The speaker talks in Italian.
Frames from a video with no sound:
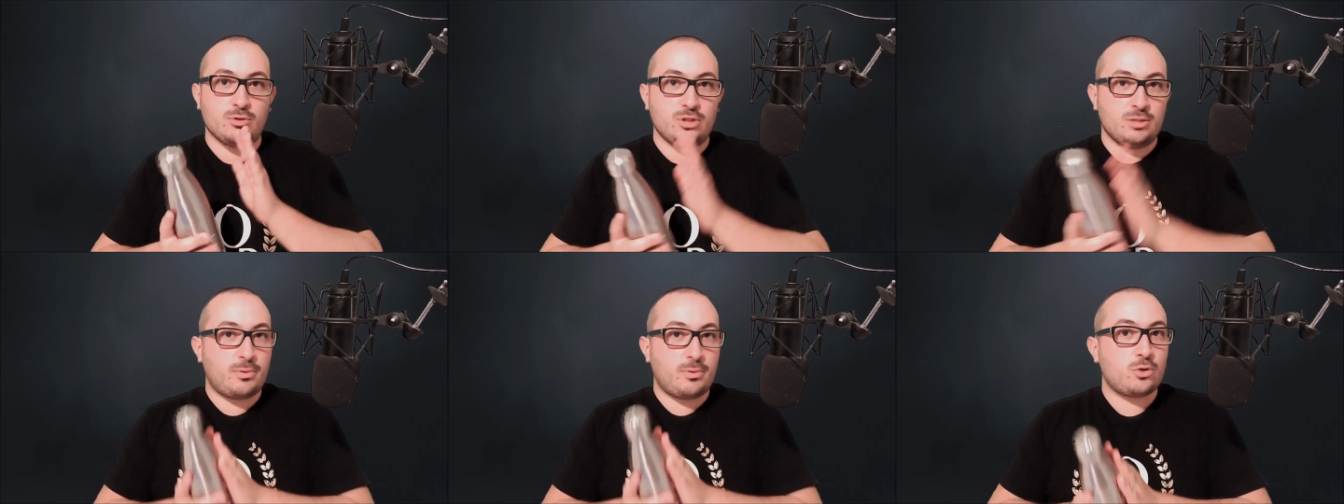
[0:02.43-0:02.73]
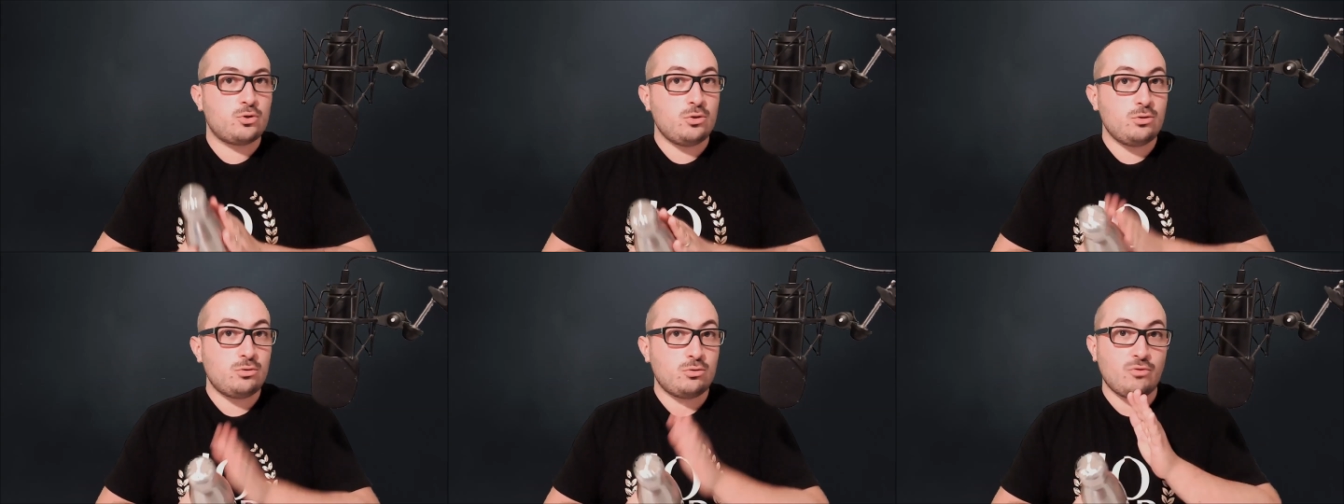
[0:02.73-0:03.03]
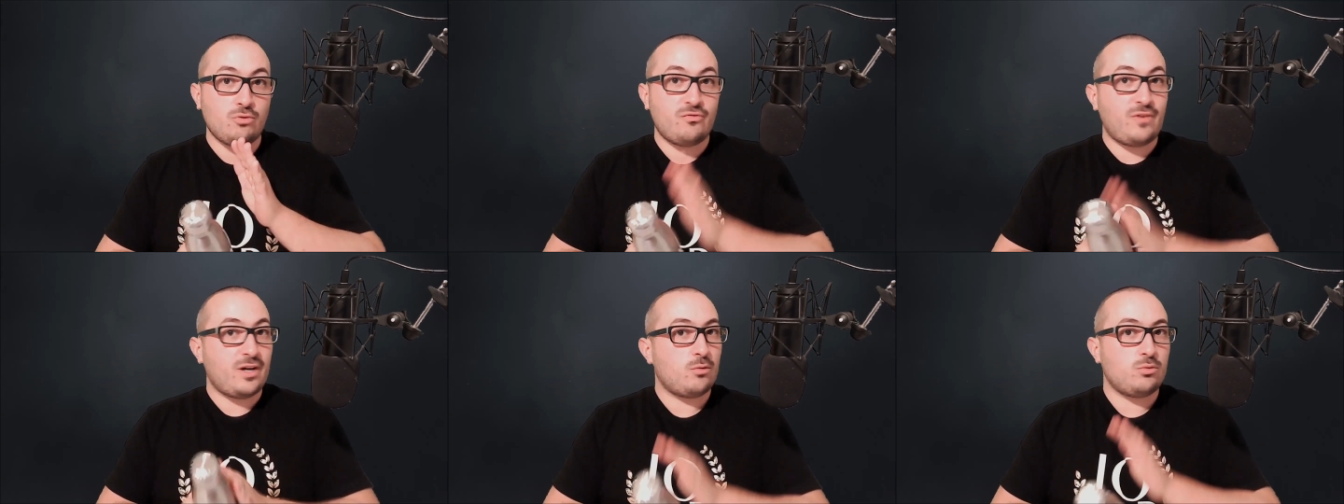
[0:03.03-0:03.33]
prodotto
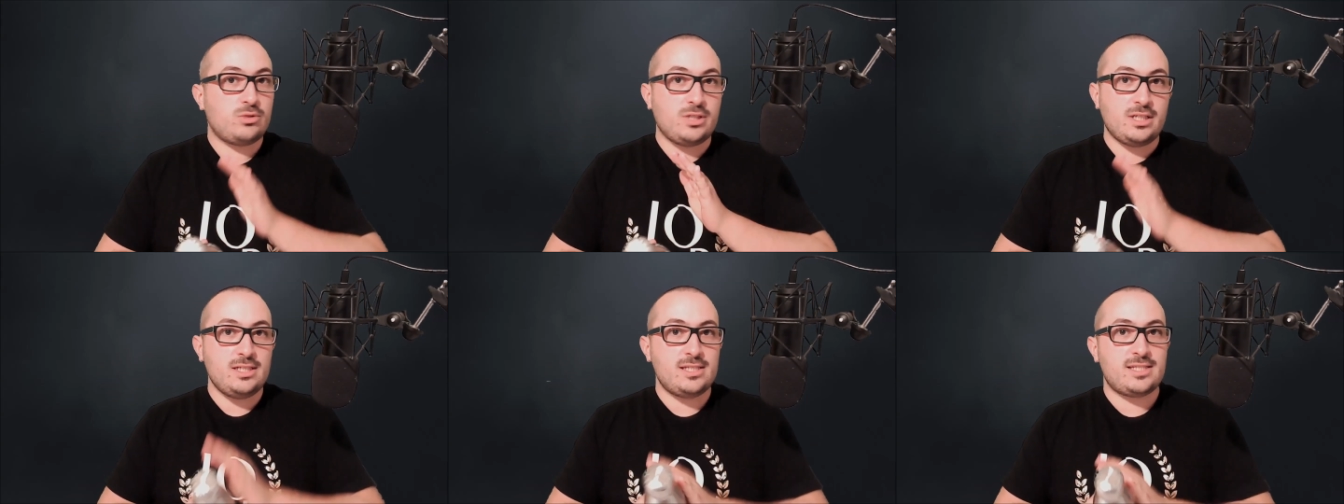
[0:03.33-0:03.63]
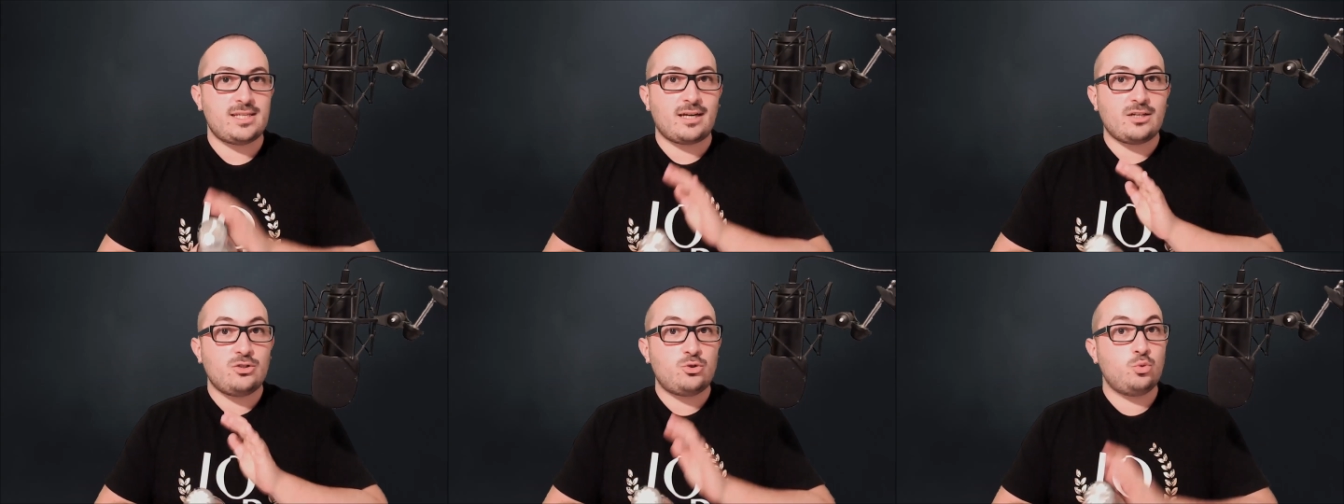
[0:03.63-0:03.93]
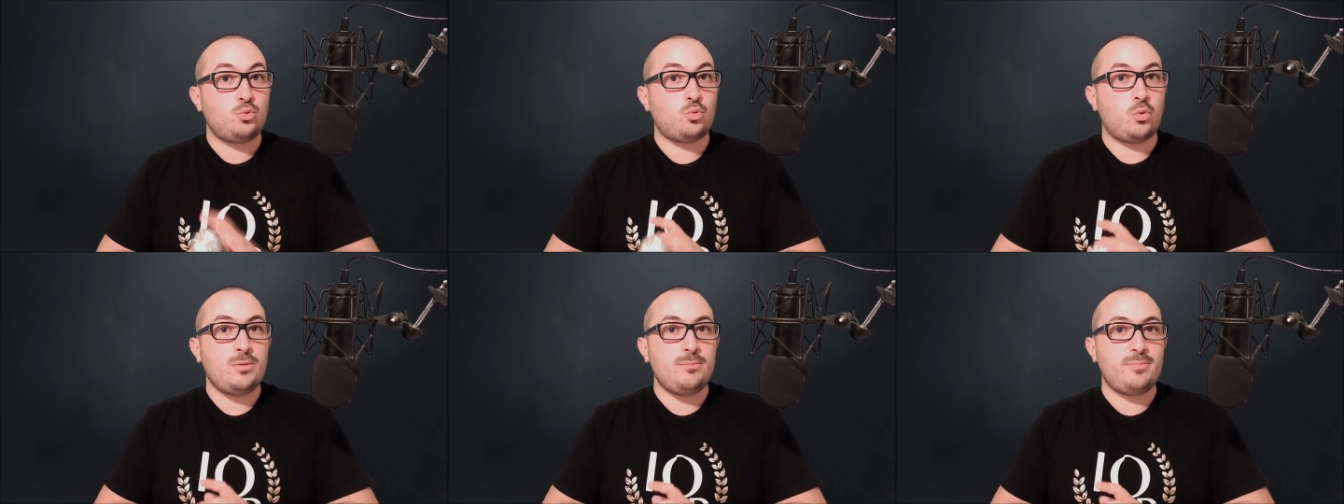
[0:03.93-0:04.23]
vai a utilizzare sui
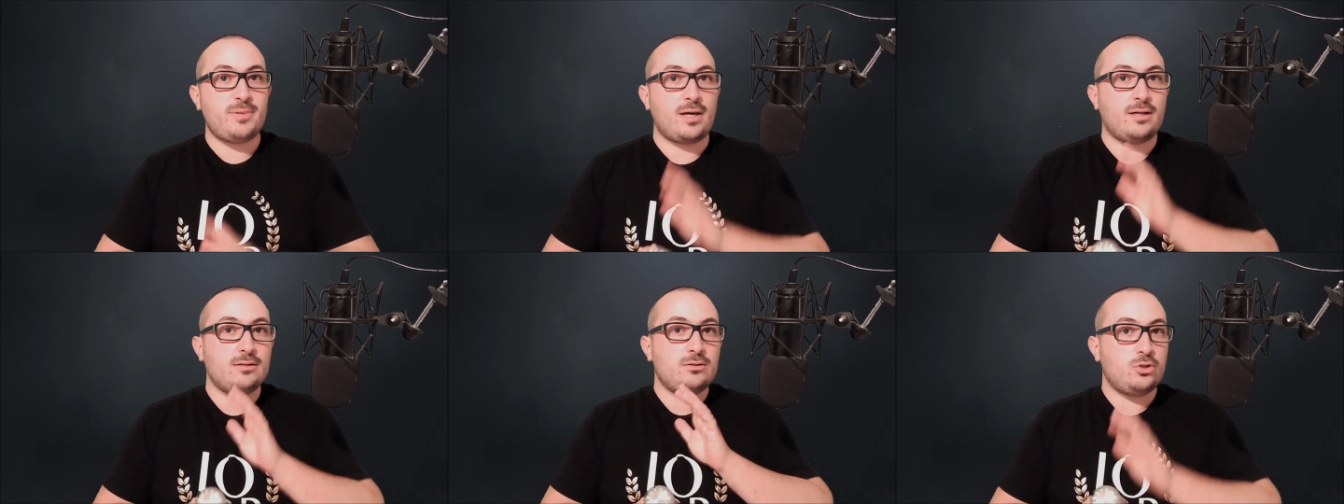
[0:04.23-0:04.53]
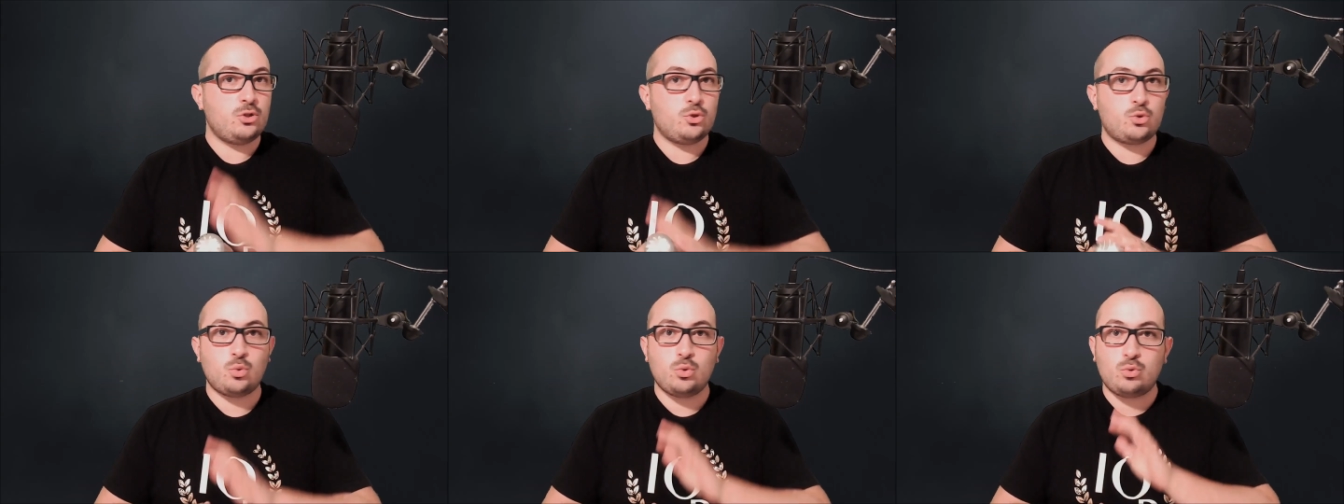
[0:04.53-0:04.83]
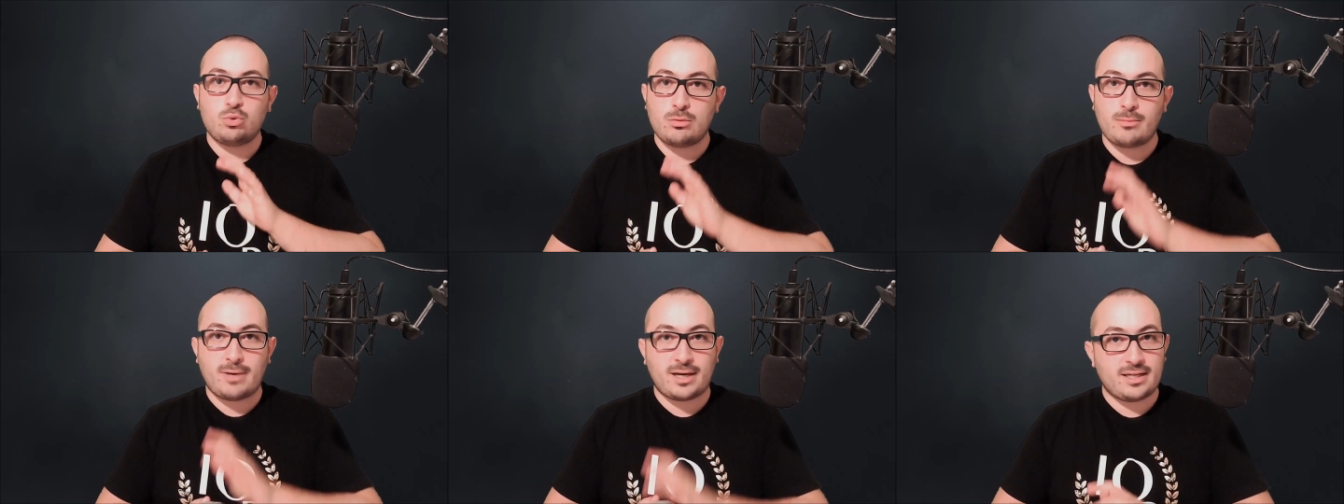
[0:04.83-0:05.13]
tuoi impianti e sui tuoi
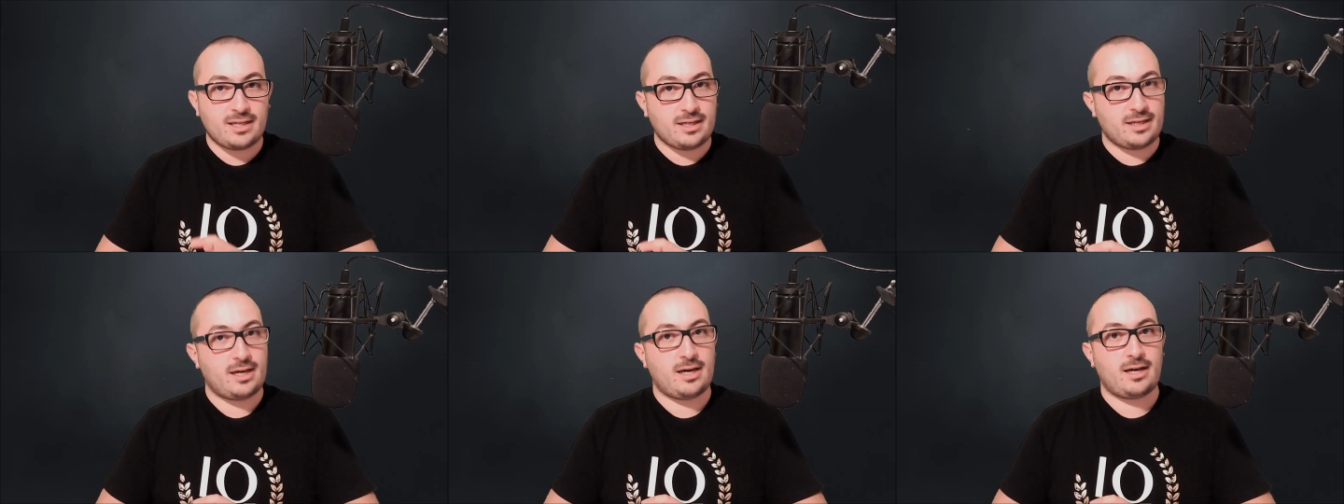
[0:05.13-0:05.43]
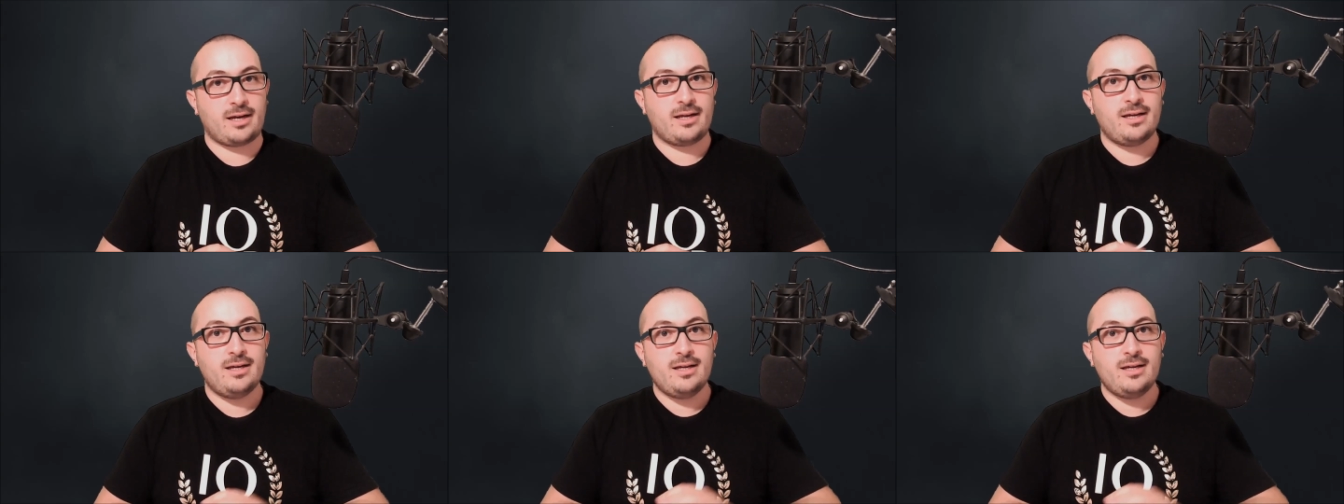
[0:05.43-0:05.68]
macchinari.